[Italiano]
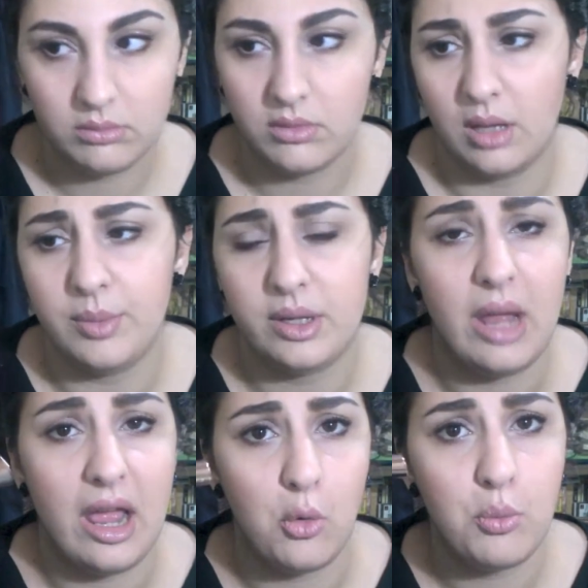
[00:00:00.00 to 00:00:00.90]
che per
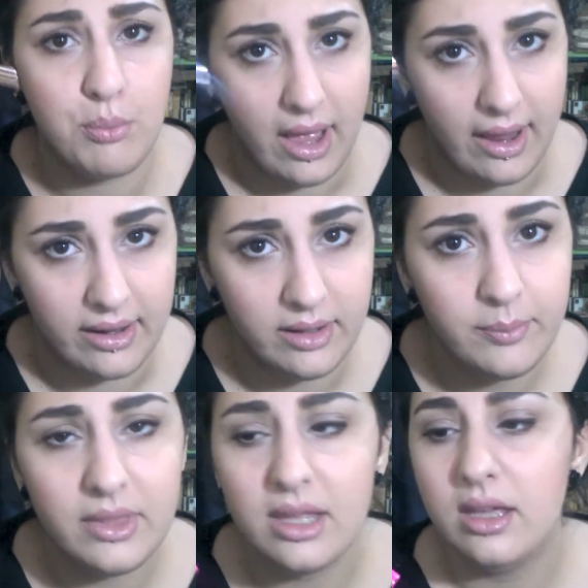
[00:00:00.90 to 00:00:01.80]
me è un bene,
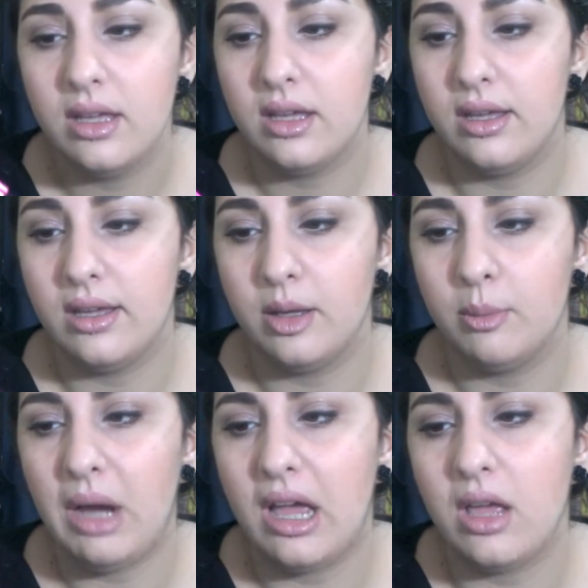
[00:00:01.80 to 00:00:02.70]
eh,
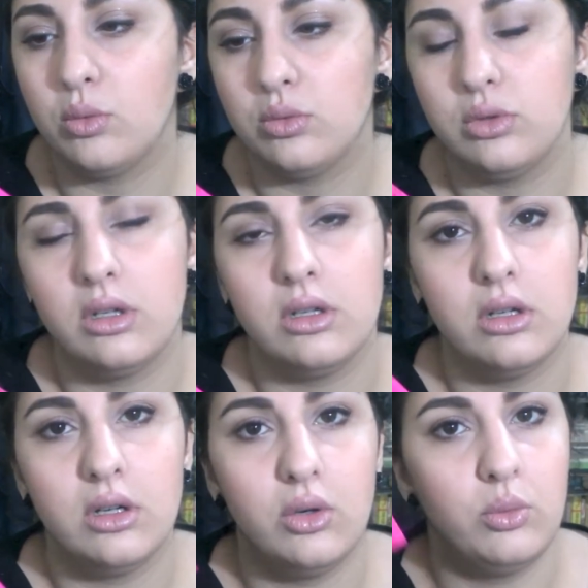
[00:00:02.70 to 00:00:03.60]
ma è un,
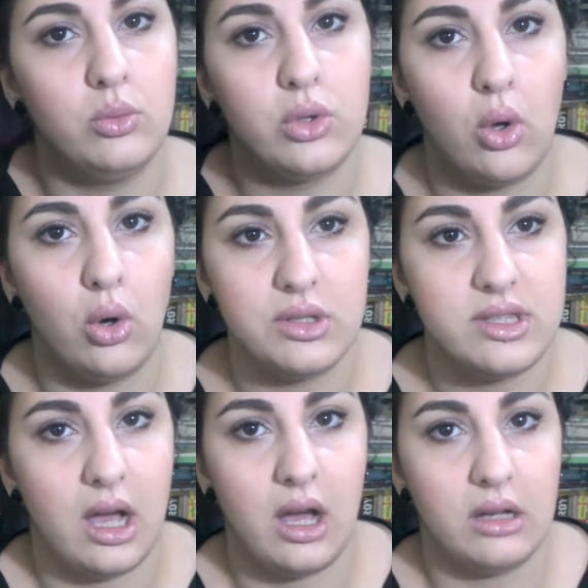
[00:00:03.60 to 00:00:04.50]
un
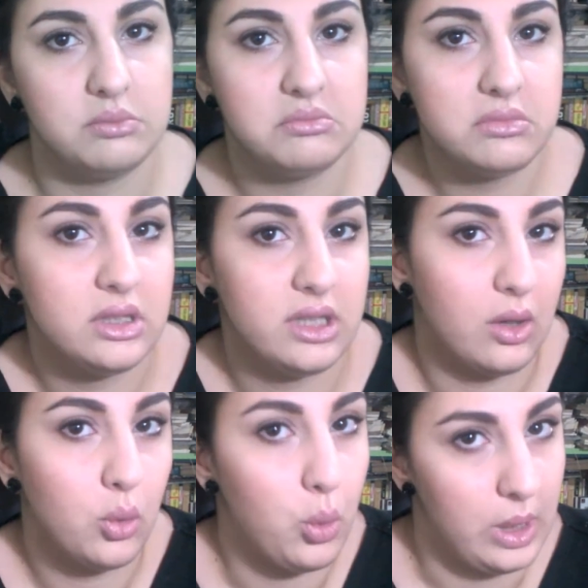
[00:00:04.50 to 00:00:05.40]
rosa
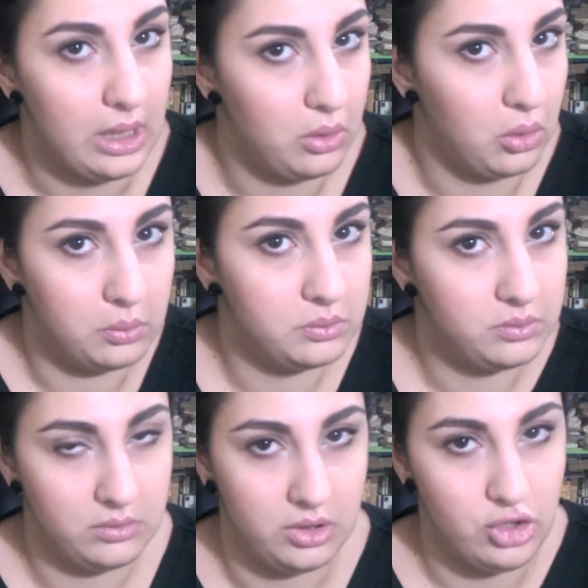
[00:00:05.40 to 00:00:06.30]
tranquillo
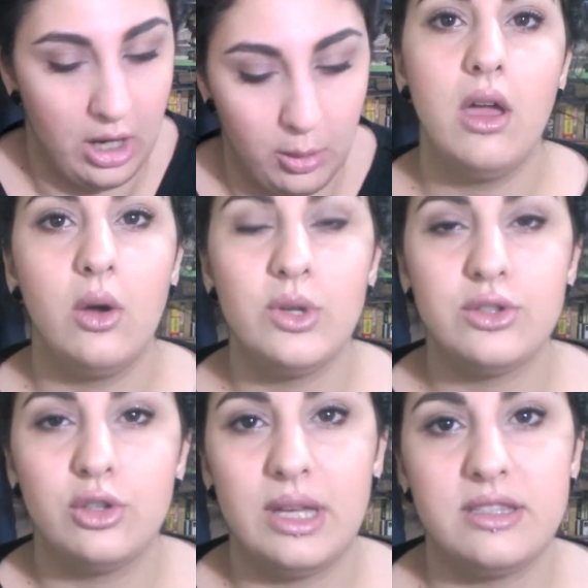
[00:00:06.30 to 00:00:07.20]
diciamo.
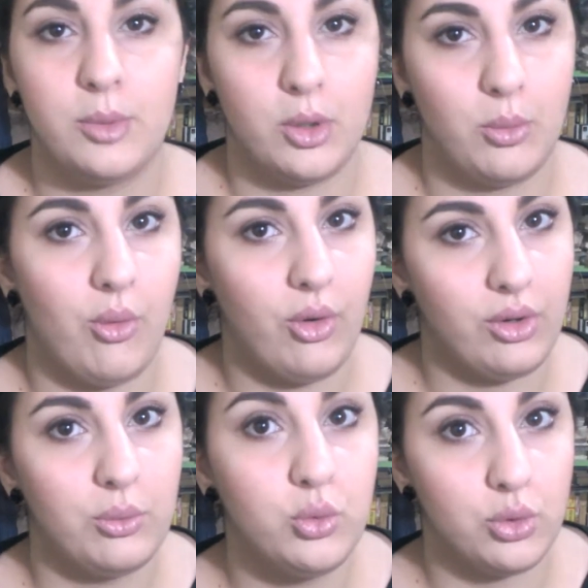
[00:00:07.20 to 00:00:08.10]
Questo mese
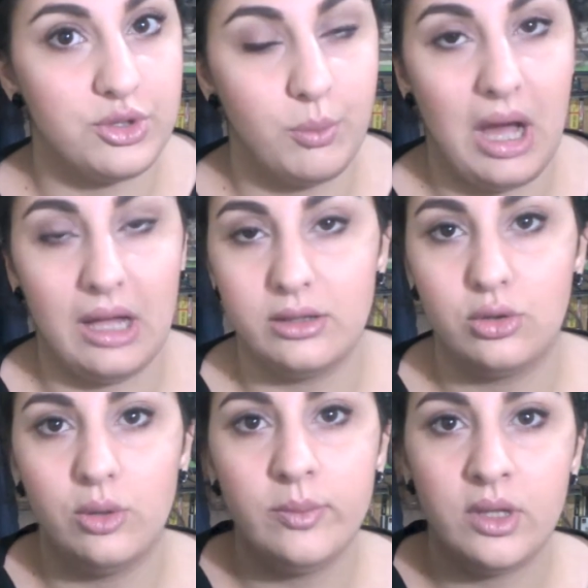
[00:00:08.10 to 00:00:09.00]
promuovo uno
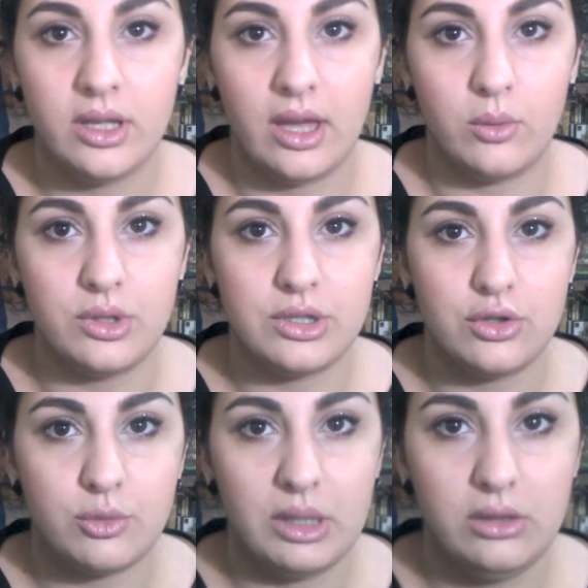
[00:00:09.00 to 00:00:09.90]
smalto, che è questo
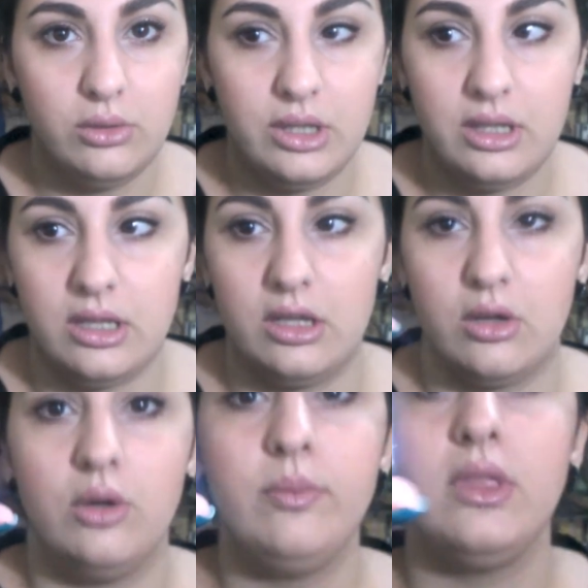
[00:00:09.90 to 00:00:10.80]
smalto di Kiko,